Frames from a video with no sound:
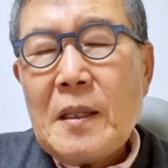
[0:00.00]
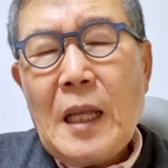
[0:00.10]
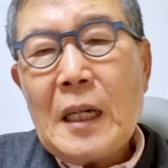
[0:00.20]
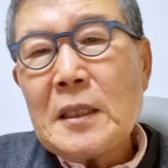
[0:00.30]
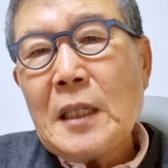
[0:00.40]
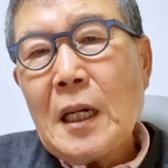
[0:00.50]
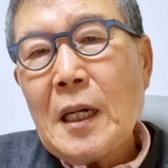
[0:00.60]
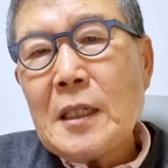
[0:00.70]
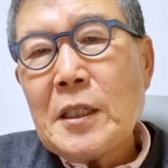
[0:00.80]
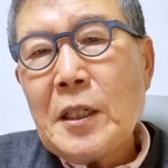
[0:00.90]
나를
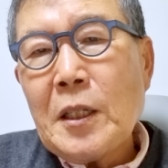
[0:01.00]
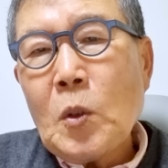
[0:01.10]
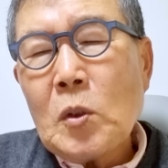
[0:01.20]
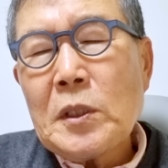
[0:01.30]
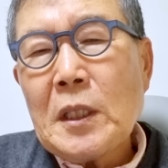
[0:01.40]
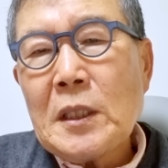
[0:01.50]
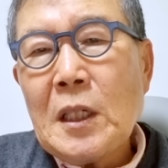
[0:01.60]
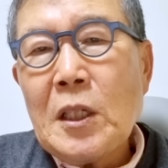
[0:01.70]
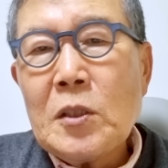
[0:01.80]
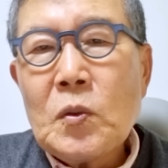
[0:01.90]
사랑하시되
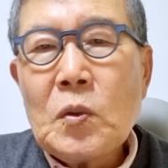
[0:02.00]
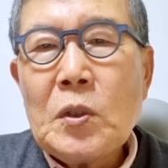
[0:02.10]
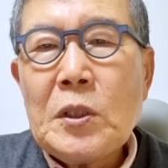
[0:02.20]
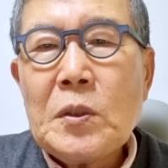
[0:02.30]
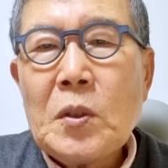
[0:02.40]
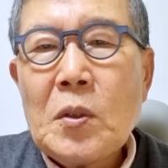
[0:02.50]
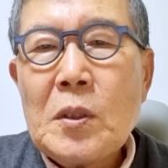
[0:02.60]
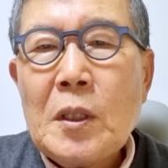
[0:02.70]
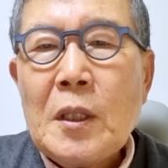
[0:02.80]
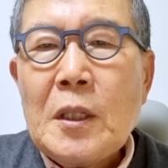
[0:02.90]
독생자 예수
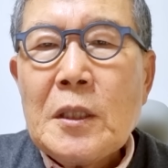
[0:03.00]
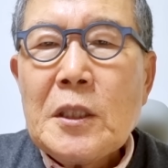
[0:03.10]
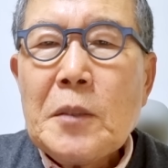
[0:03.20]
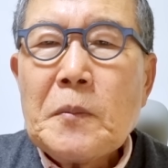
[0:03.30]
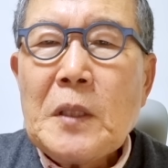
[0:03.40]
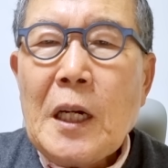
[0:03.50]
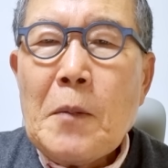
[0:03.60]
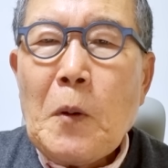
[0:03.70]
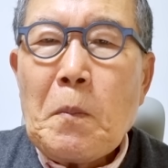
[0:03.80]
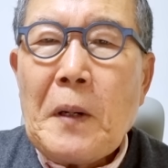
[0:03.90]
그리스도를 십자가에
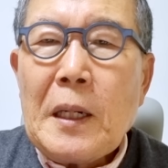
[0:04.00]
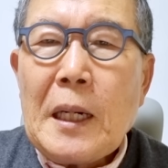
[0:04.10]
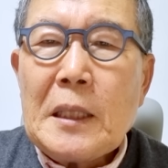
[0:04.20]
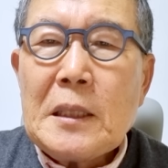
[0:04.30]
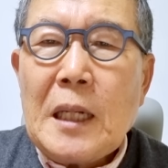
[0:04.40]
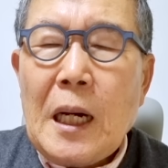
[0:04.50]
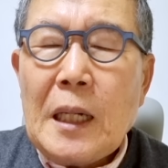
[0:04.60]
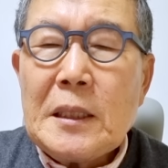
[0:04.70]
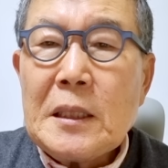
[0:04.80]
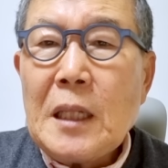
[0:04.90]
못
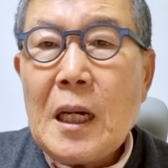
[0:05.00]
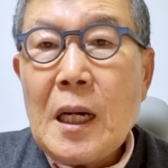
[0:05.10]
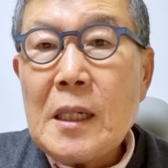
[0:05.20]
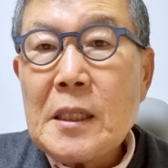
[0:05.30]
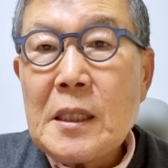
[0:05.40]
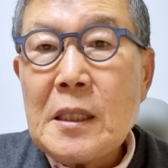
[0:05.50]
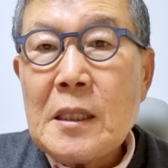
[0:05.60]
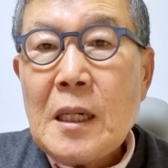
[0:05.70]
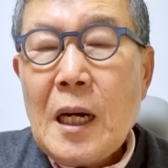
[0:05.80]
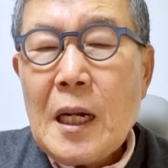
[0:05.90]
박기까지 사랑하시는
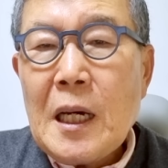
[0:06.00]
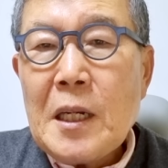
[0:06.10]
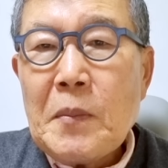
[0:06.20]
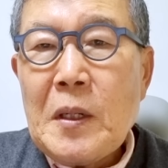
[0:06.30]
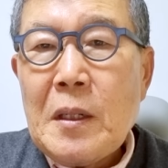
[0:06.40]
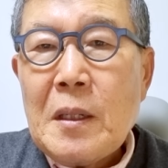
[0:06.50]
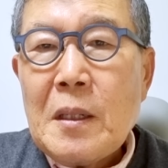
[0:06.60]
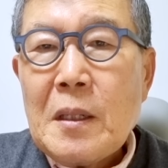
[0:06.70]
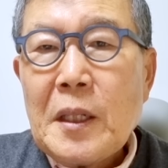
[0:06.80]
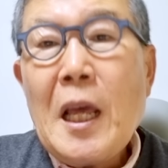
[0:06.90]
하나님이
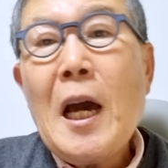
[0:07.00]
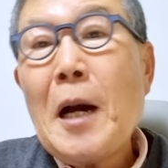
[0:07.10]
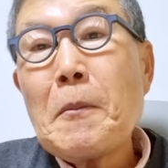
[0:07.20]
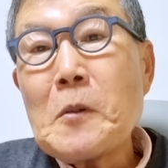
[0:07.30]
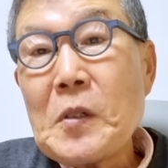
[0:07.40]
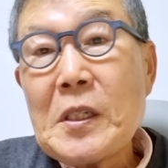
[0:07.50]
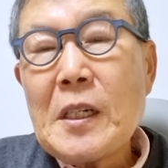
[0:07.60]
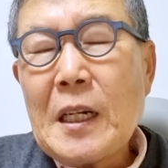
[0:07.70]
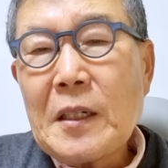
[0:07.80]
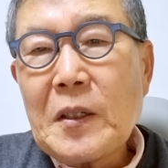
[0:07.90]
내
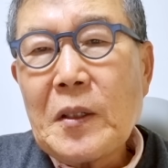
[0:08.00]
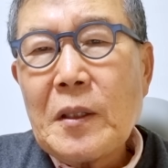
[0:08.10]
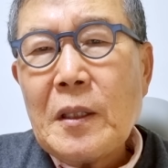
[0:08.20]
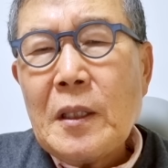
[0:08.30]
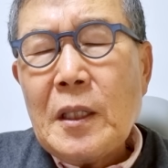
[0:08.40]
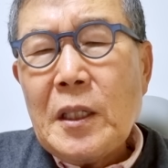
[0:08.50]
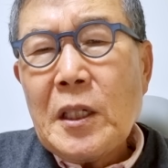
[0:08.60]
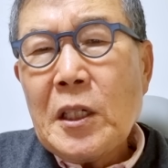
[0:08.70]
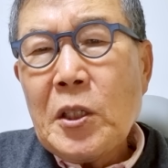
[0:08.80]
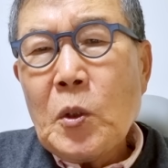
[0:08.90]
아버지시라는 것.
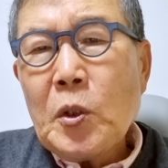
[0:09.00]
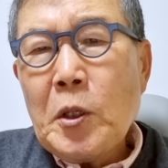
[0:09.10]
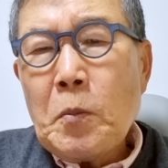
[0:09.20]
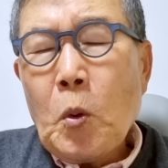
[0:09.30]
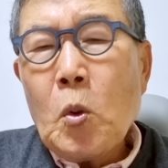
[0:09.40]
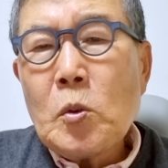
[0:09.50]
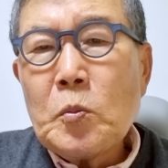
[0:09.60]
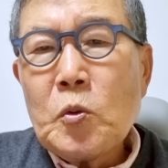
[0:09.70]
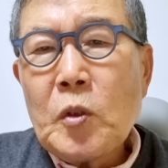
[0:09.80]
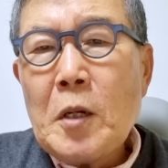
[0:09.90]
이게 기독교의
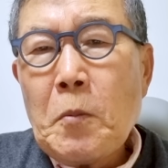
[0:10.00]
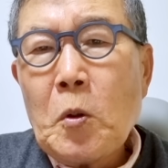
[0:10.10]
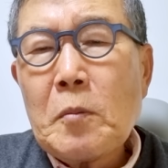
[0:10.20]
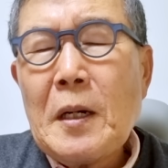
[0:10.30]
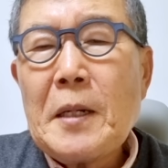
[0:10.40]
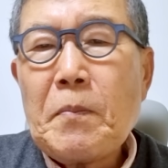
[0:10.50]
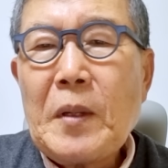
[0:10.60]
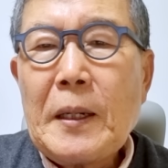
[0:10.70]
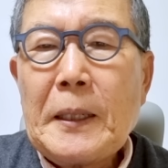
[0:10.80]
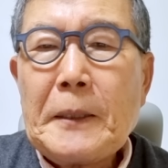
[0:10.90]
복음 중에 복음
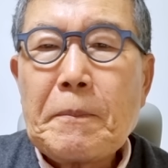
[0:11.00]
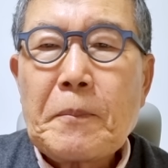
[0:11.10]
아닙니까?